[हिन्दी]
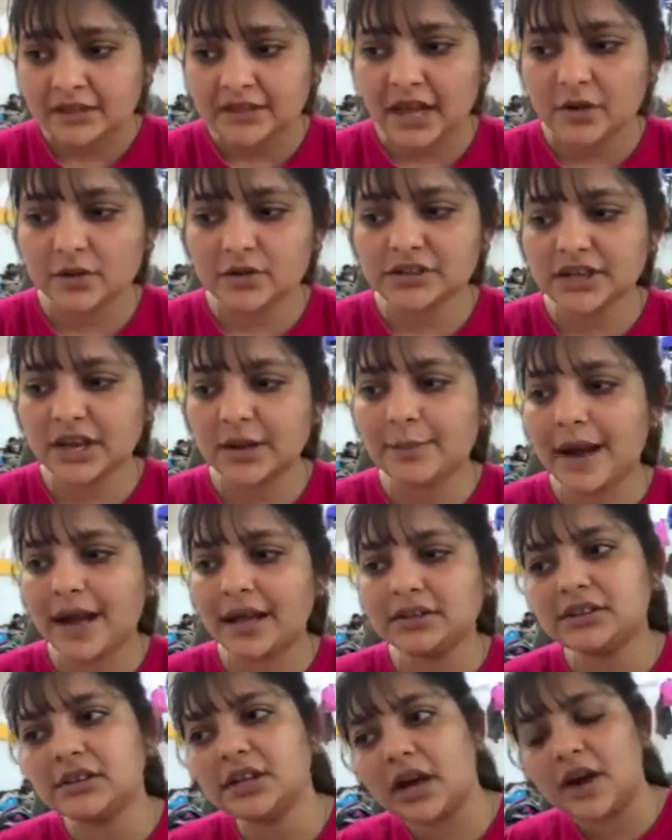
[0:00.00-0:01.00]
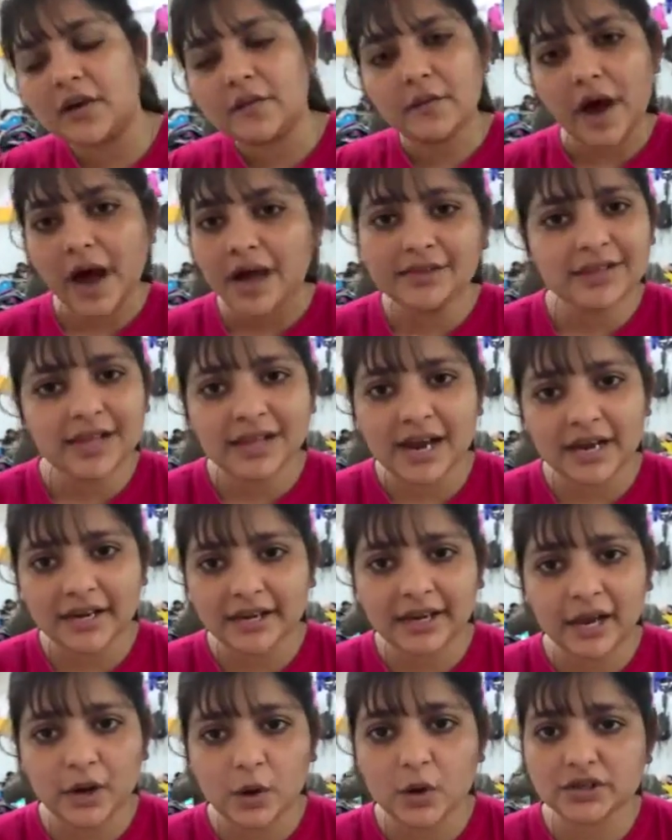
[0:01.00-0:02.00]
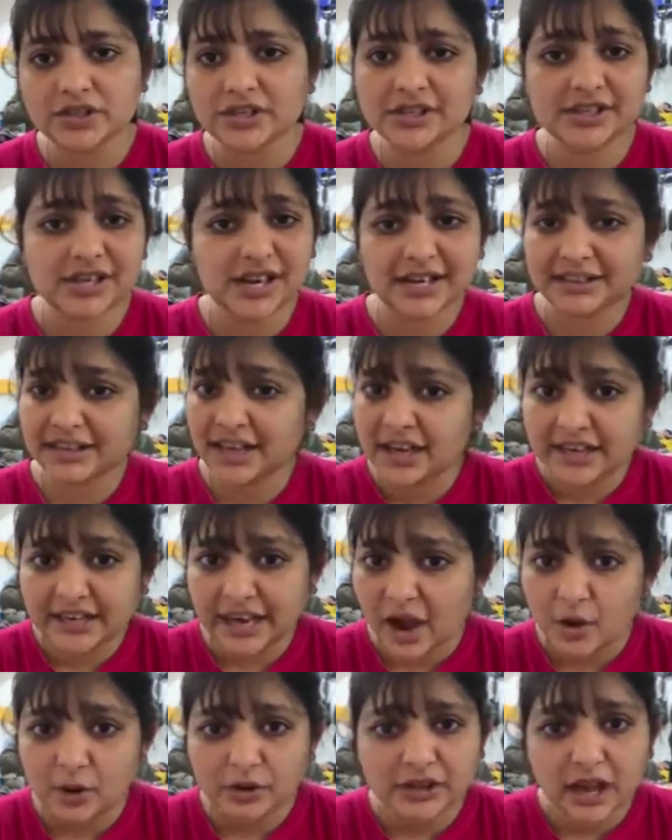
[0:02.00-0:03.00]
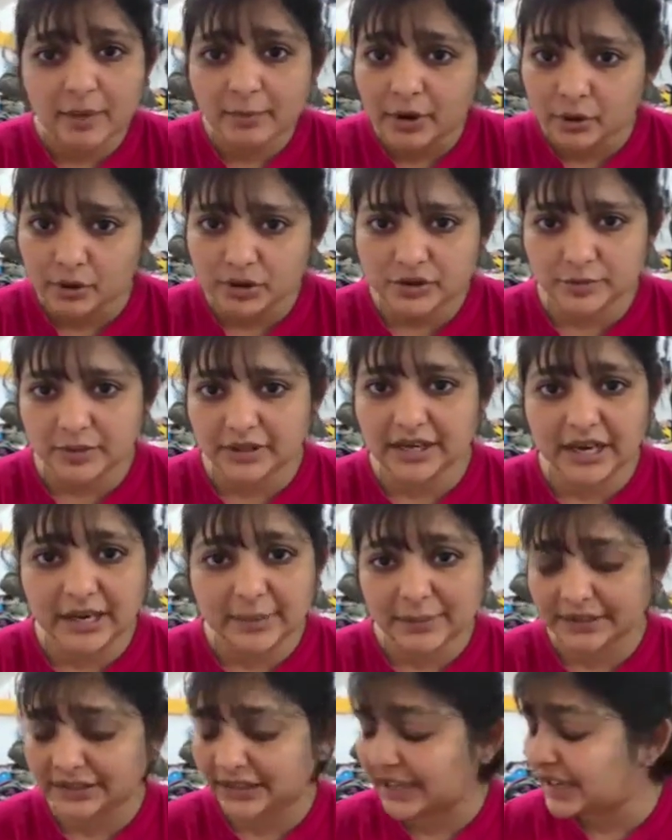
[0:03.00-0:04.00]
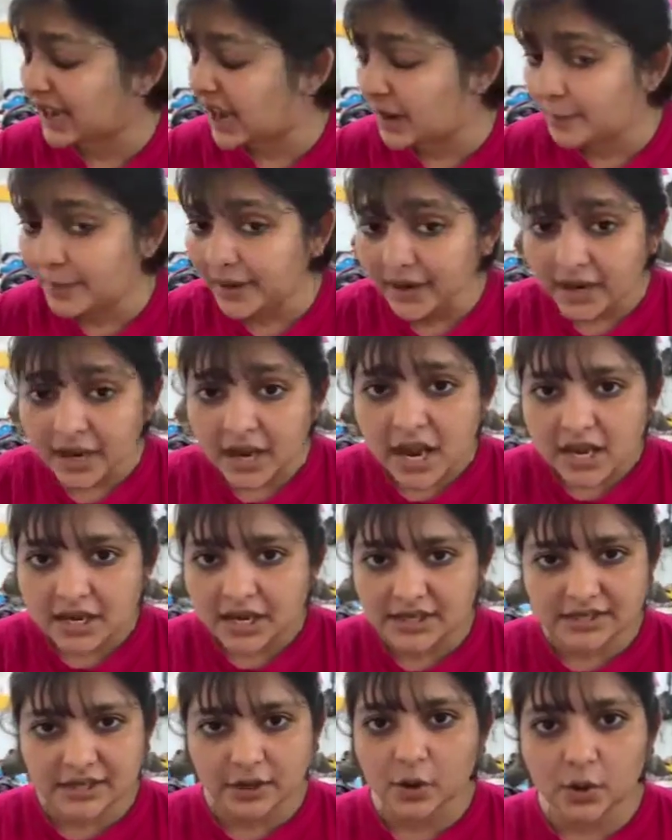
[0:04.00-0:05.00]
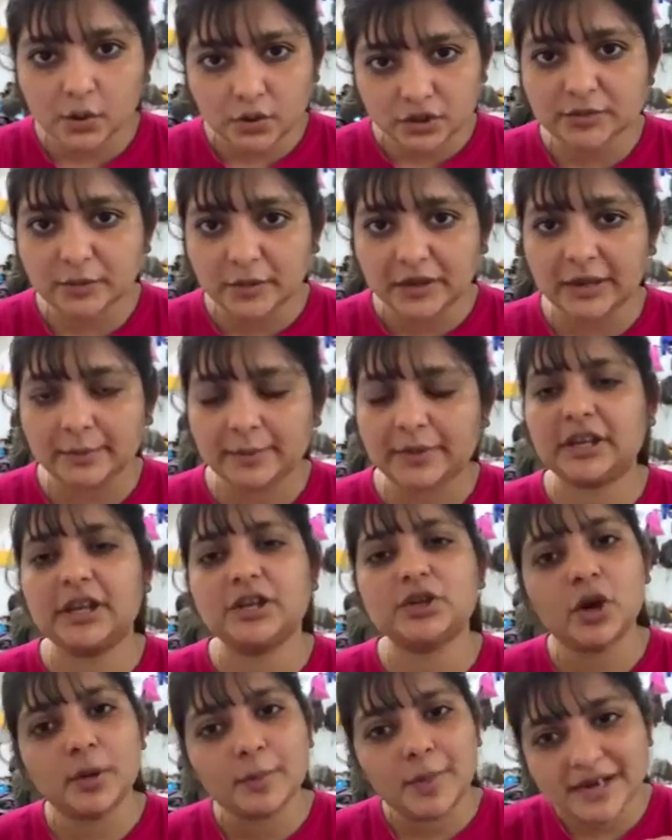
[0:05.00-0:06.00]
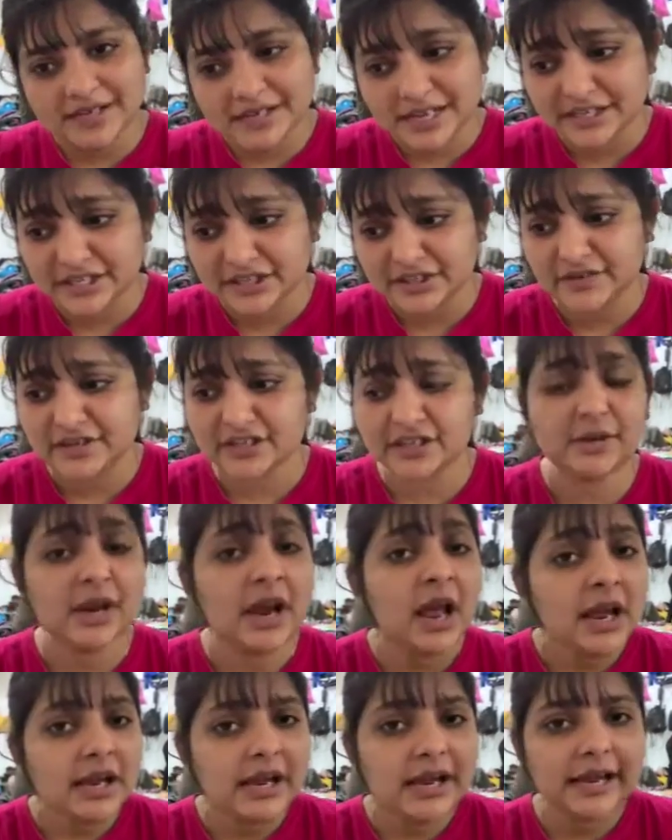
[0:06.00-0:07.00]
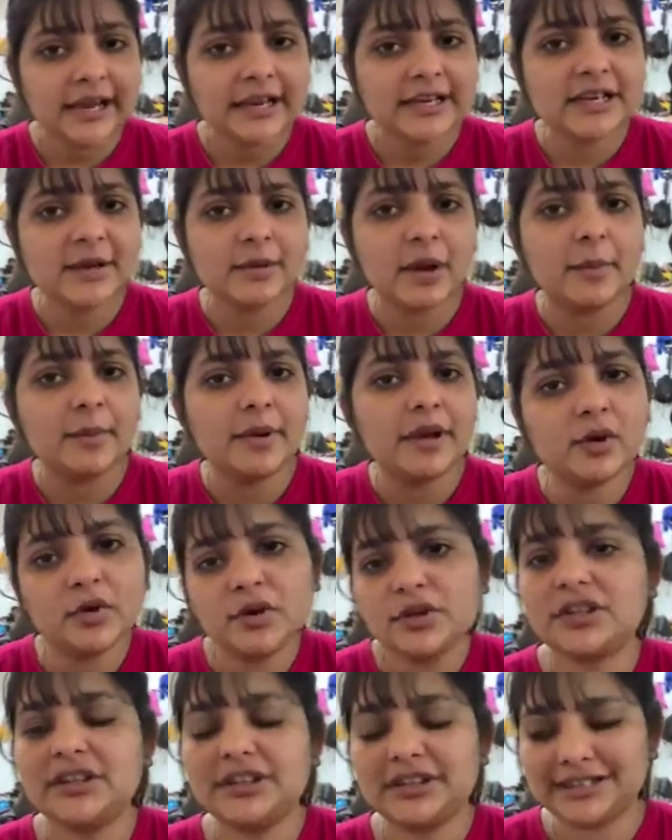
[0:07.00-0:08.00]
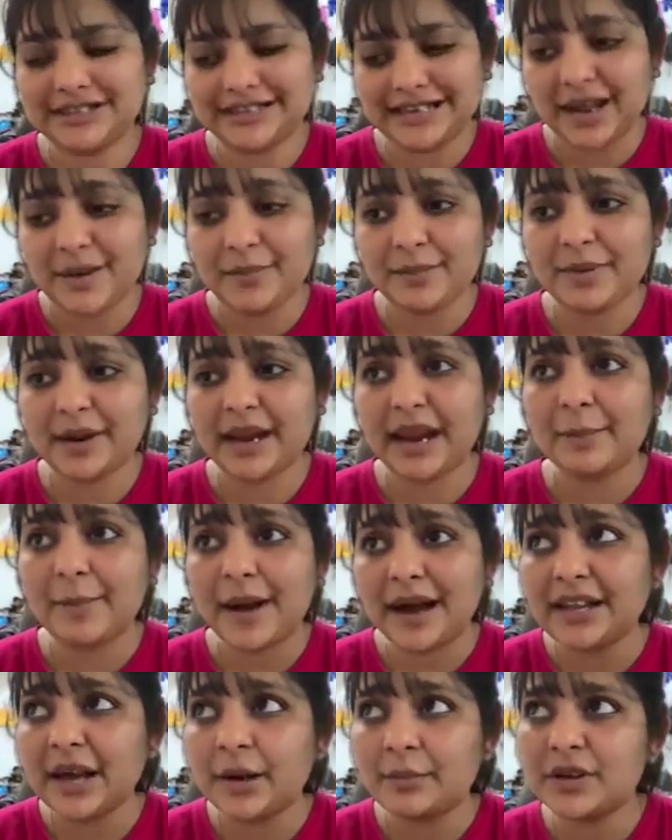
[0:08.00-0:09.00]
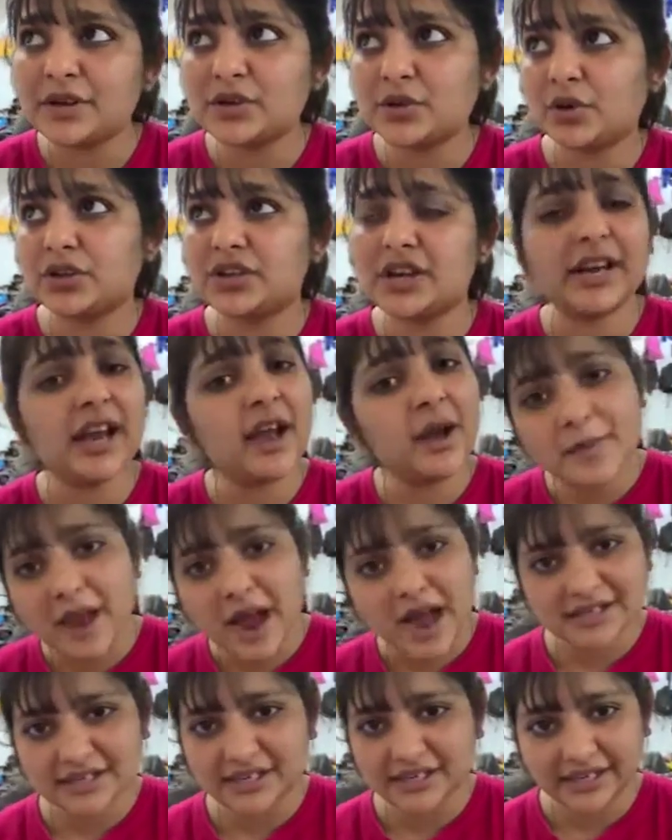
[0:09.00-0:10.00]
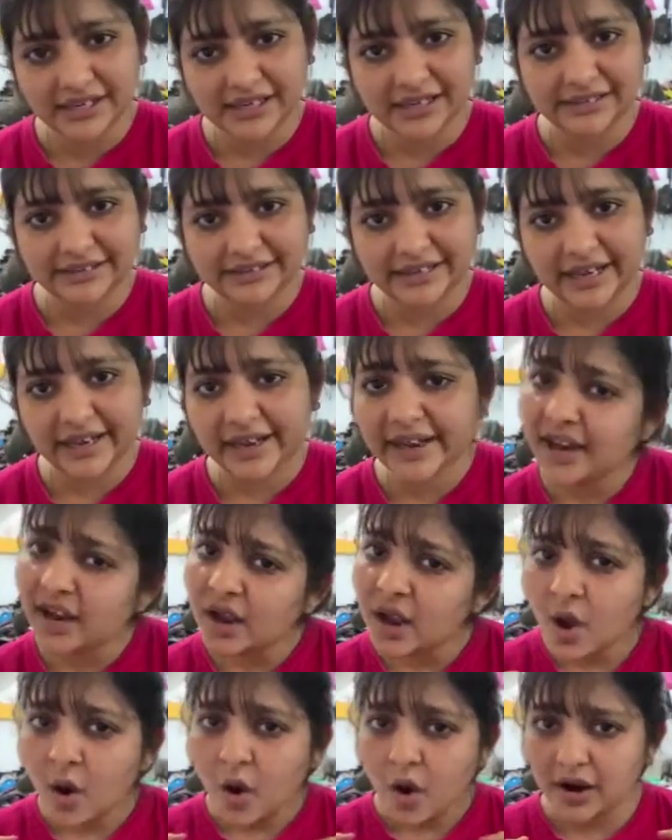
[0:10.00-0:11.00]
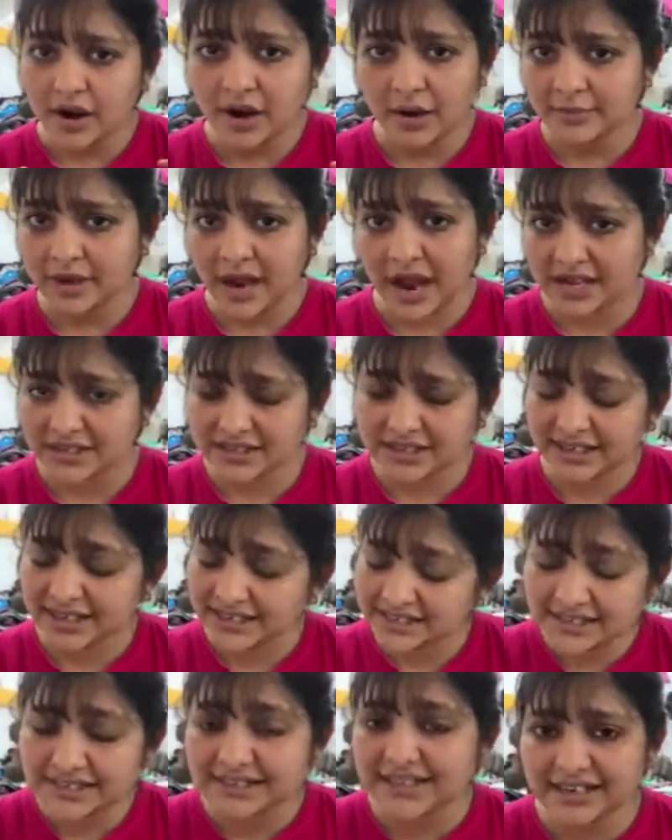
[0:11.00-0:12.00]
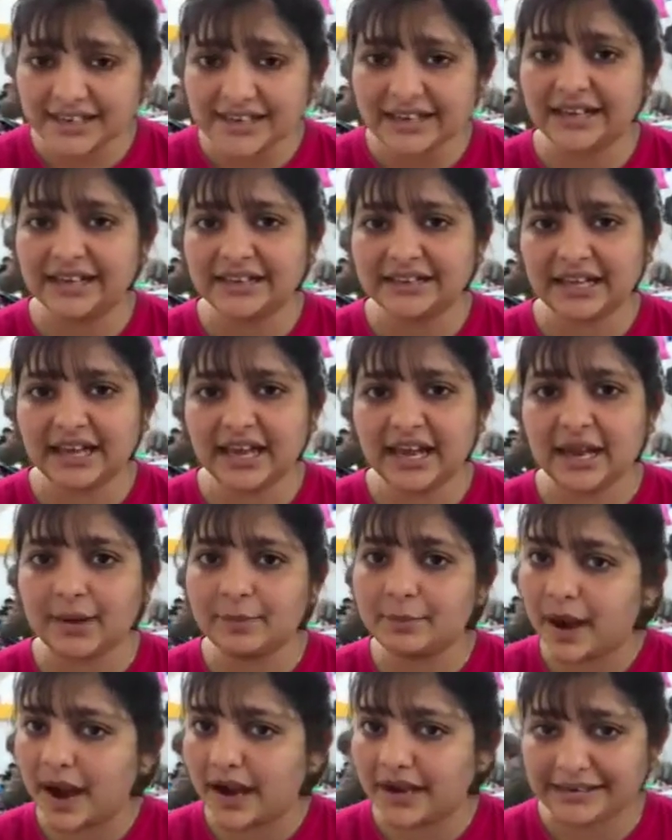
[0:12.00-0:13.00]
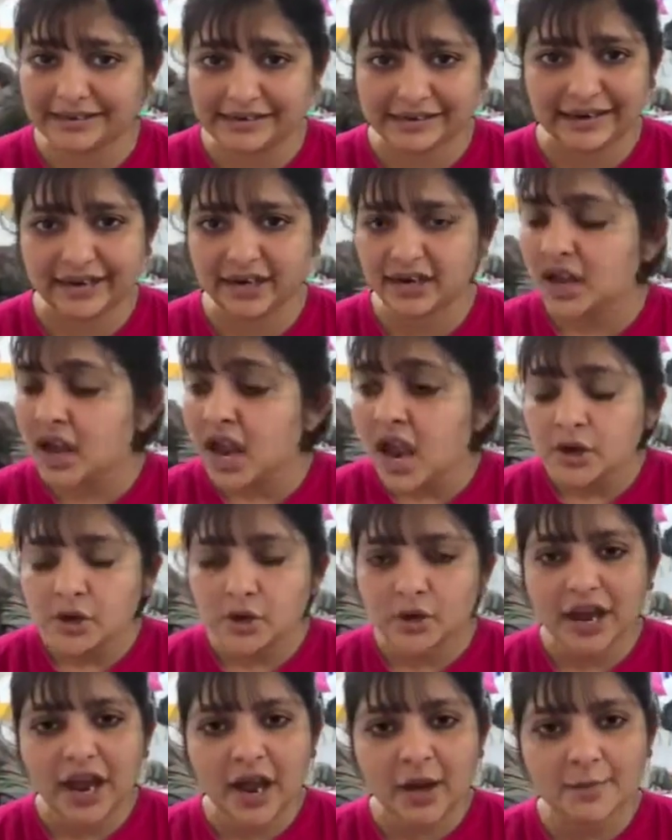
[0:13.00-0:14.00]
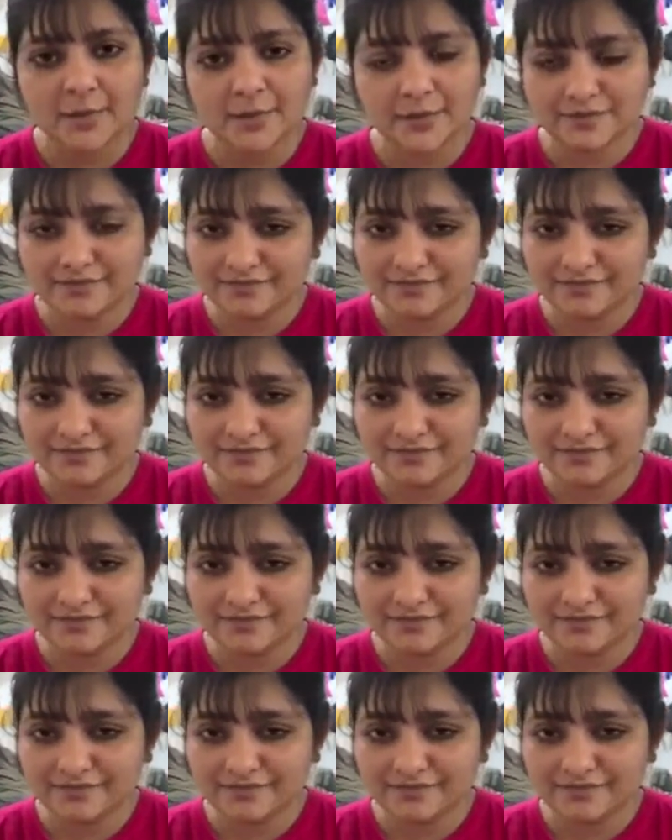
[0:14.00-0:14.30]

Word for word: देन उसके बाद अंदर आने की कोशिश करते हैं क्या होता है हमें कुछ भी नहीं पता यहाँ पे किसी को कुछ भी नहीं पता जो हमारे साथ सिचुएशन लेकिन जब अभी कुछ टाइम के बाद हमने सोचा कि हम यहाँ से निकलते हैं और हम यहाँ से किसी तरह निकलते हैं बाई ट्रेन क्योंकि हम